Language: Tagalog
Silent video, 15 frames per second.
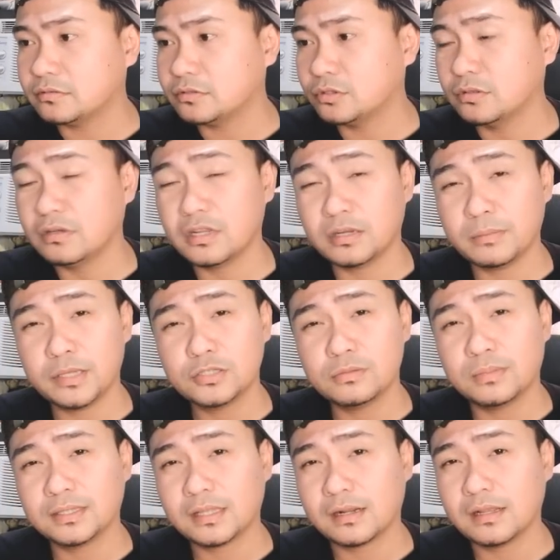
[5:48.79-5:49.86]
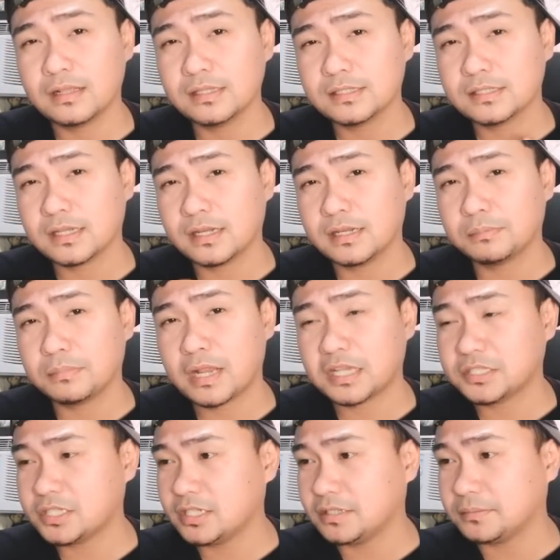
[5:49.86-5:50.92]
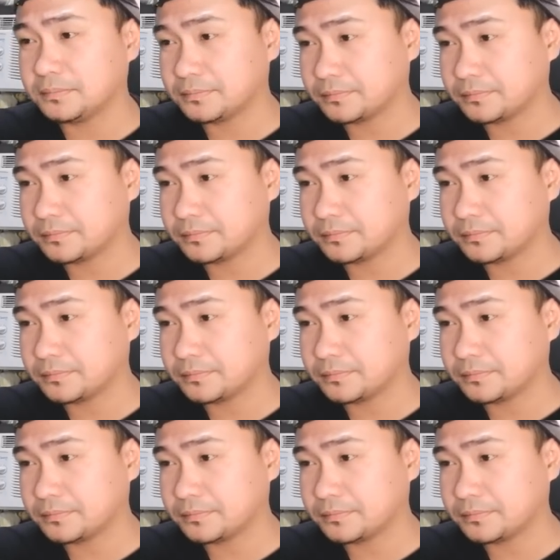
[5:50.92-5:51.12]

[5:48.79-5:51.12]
Doon lang medyo matagal sa flashing.